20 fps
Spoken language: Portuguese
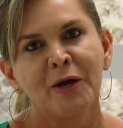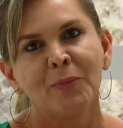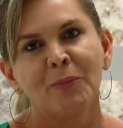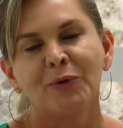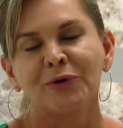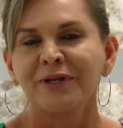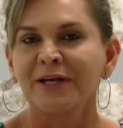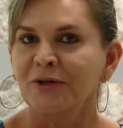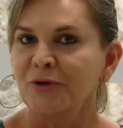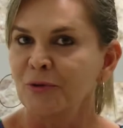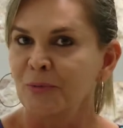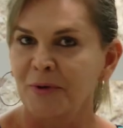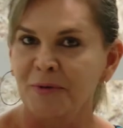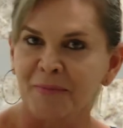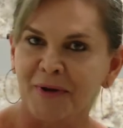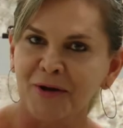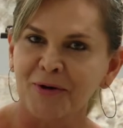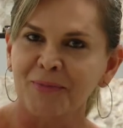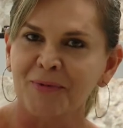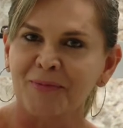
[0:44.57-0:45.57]
Portanto, no
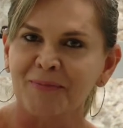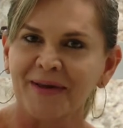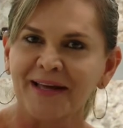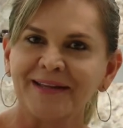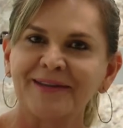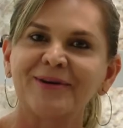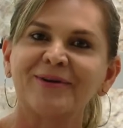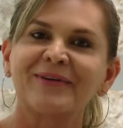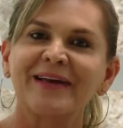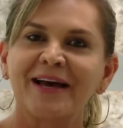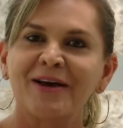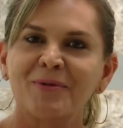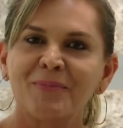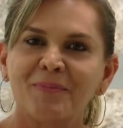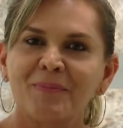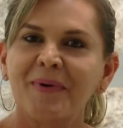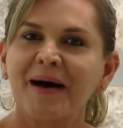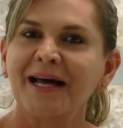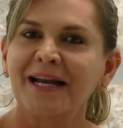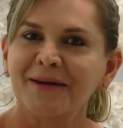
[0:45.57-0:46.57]
primeiro momento, eu quero
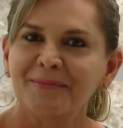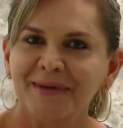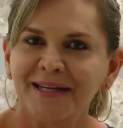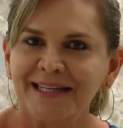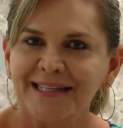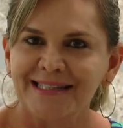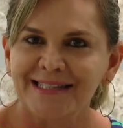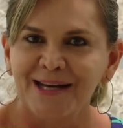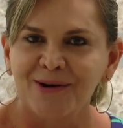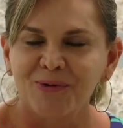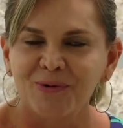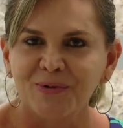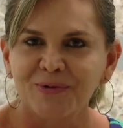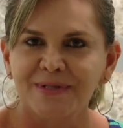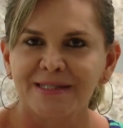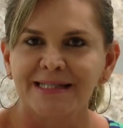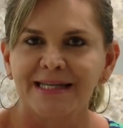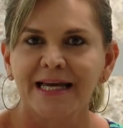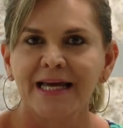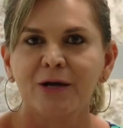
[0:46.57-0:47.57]
parabenizar o
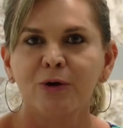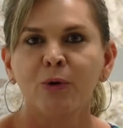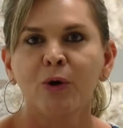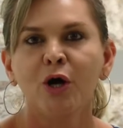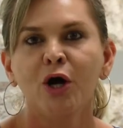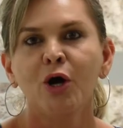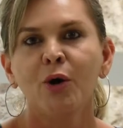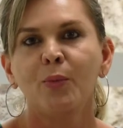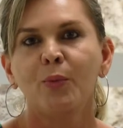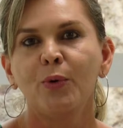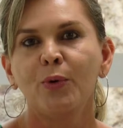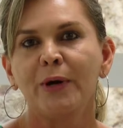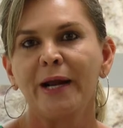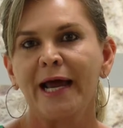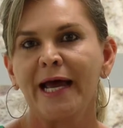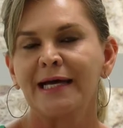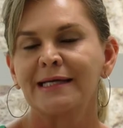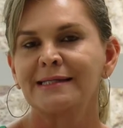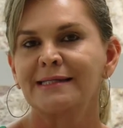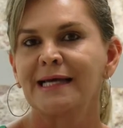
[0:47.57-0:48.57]
Conselho por
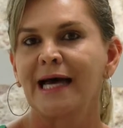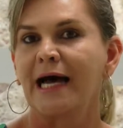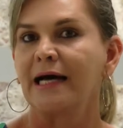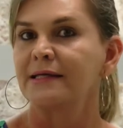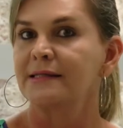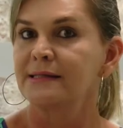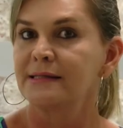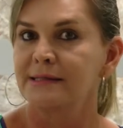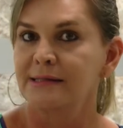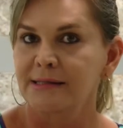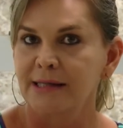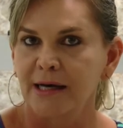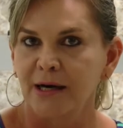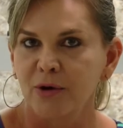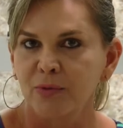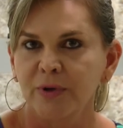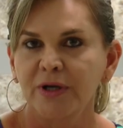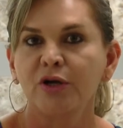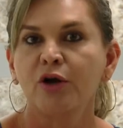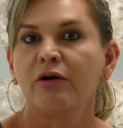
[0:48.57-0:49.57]
essa
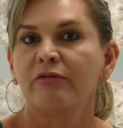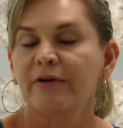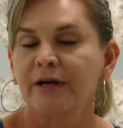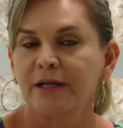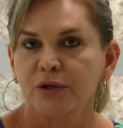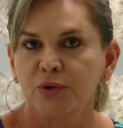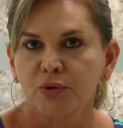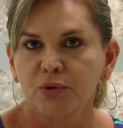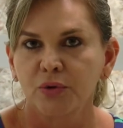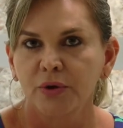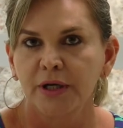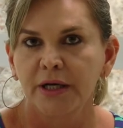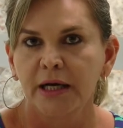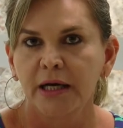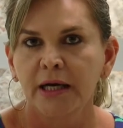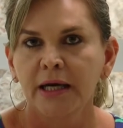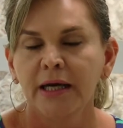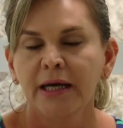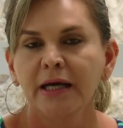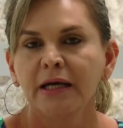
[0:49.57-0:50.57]
ação
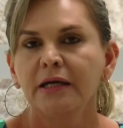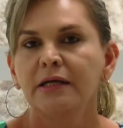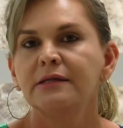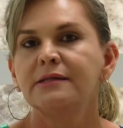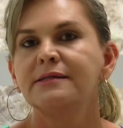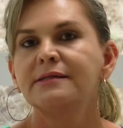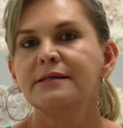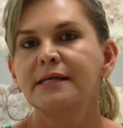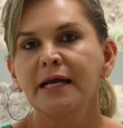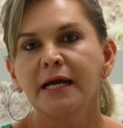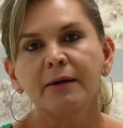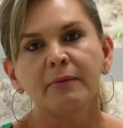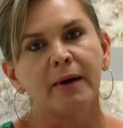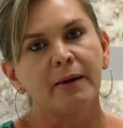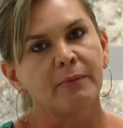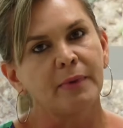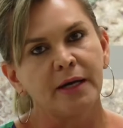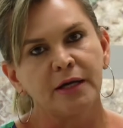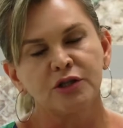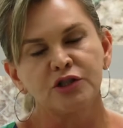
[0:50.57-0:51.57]
inovadora
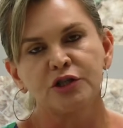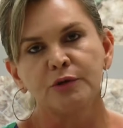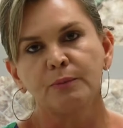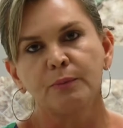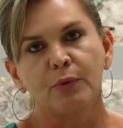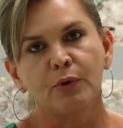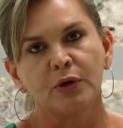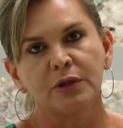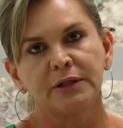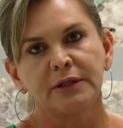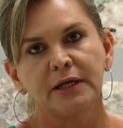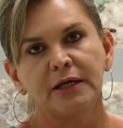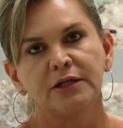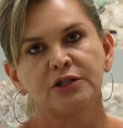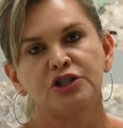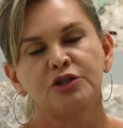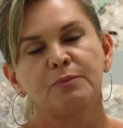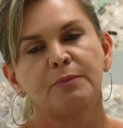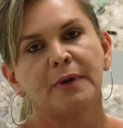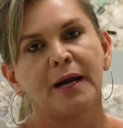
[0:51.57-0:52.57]
extremamente
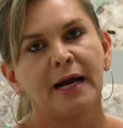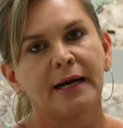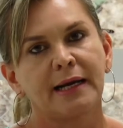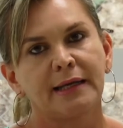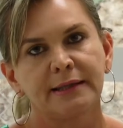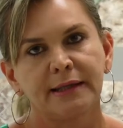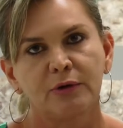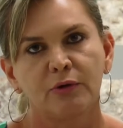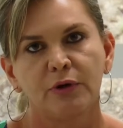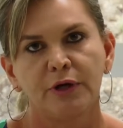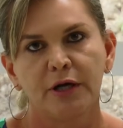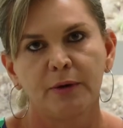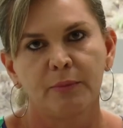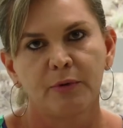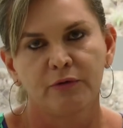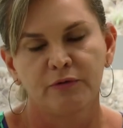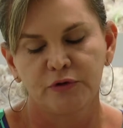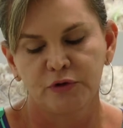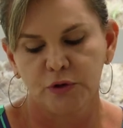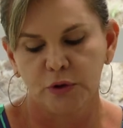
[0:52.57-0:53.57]
importante para a categoria
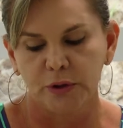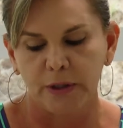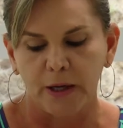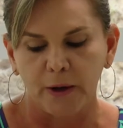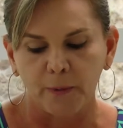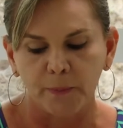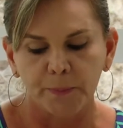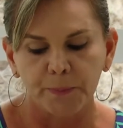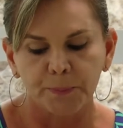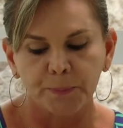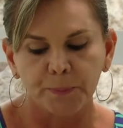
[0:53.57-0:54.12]
profissional.